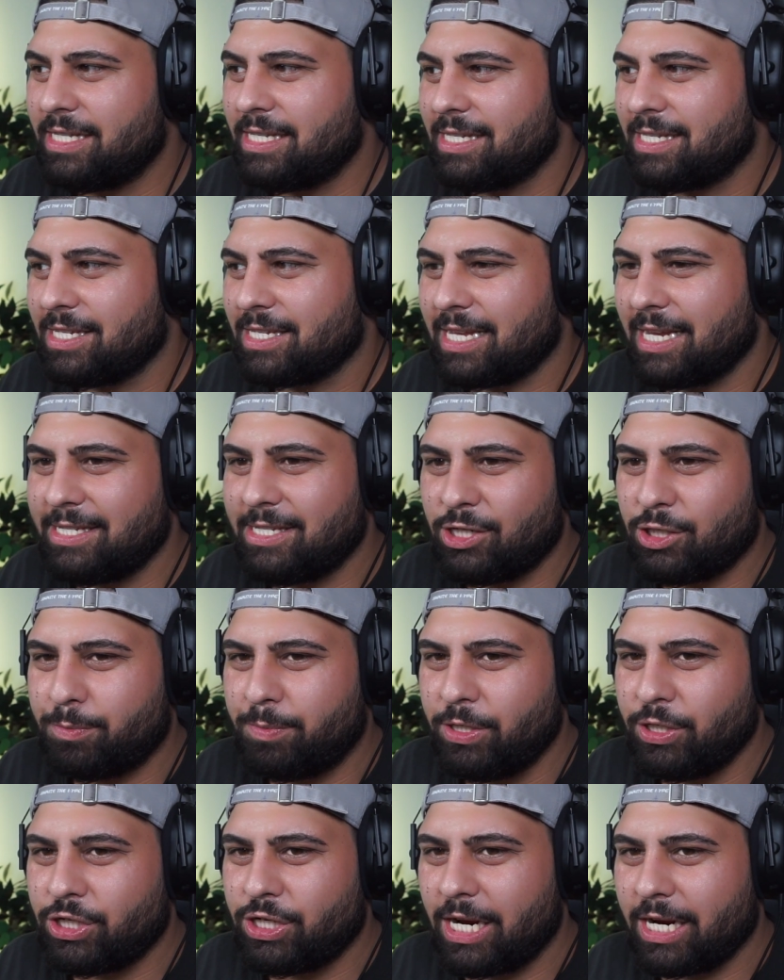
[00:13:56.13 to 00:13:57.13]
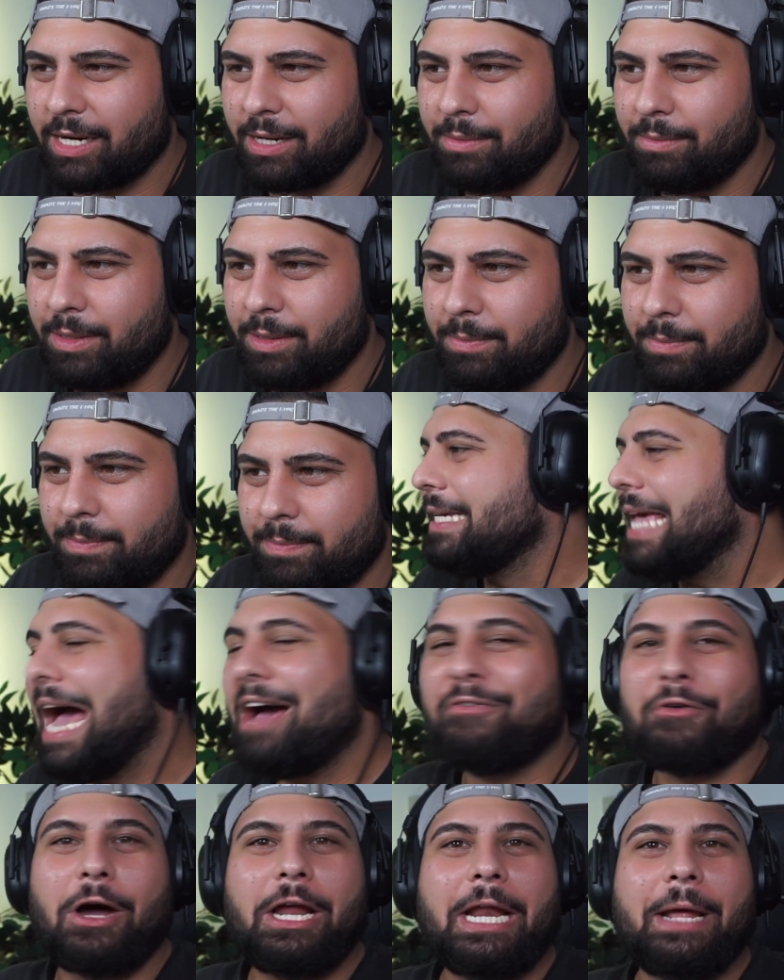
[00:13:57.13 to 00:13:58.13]
ist das ganze Spiel stecken geblieben. Ja,
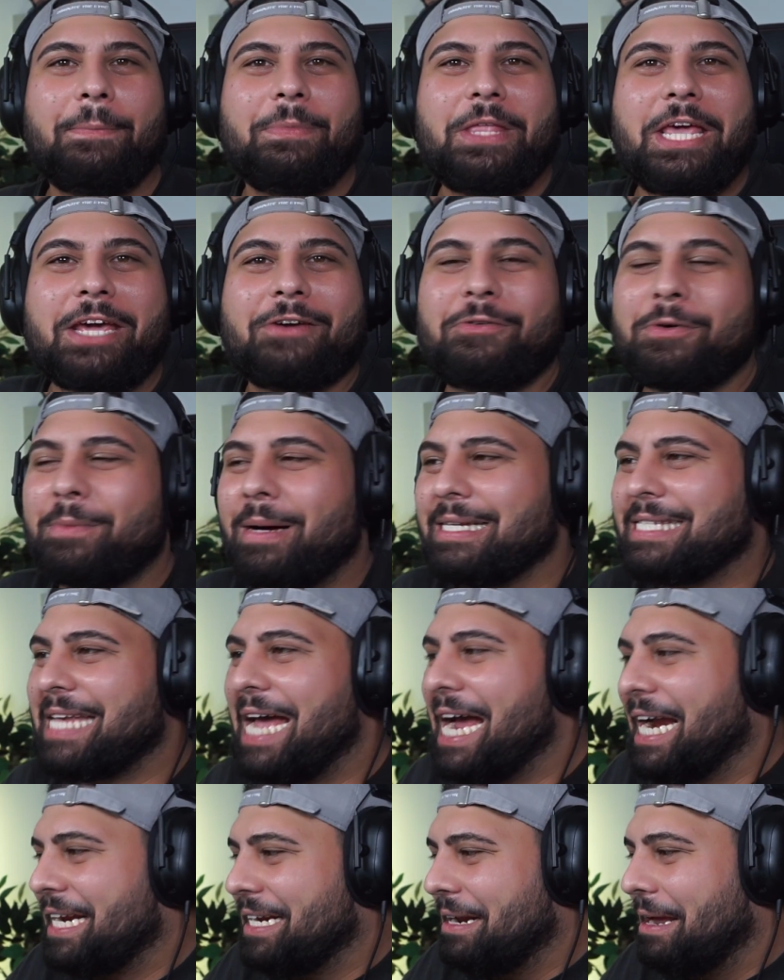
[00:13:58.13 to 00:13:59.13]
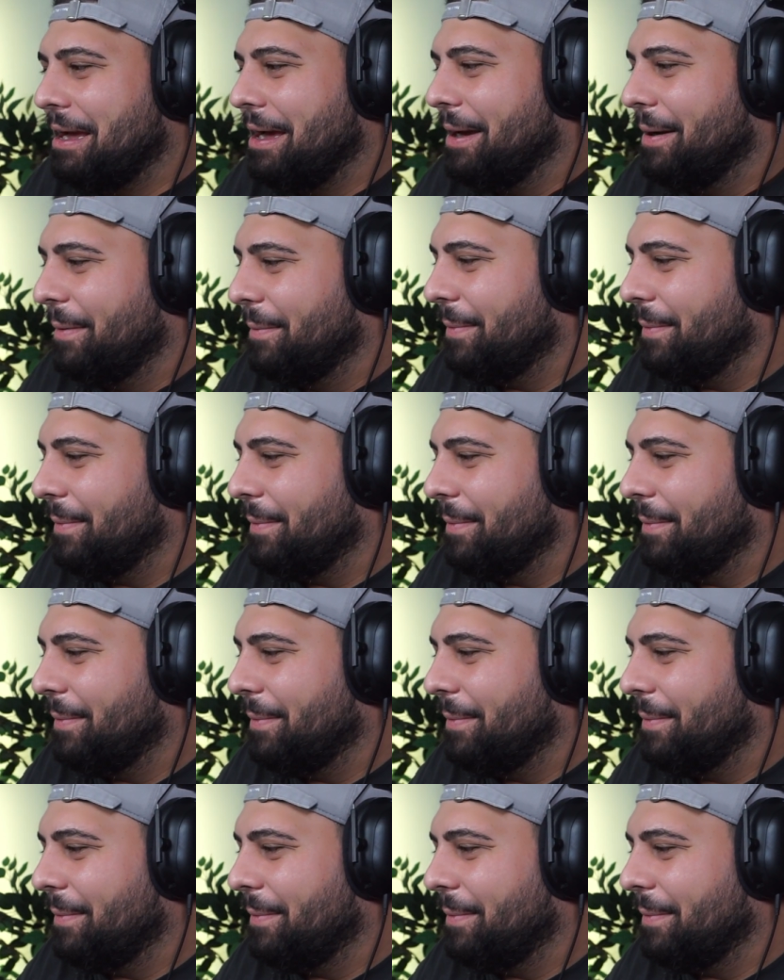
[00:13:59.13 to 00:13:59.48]
Freunde, ich würde mal sagen, ähm...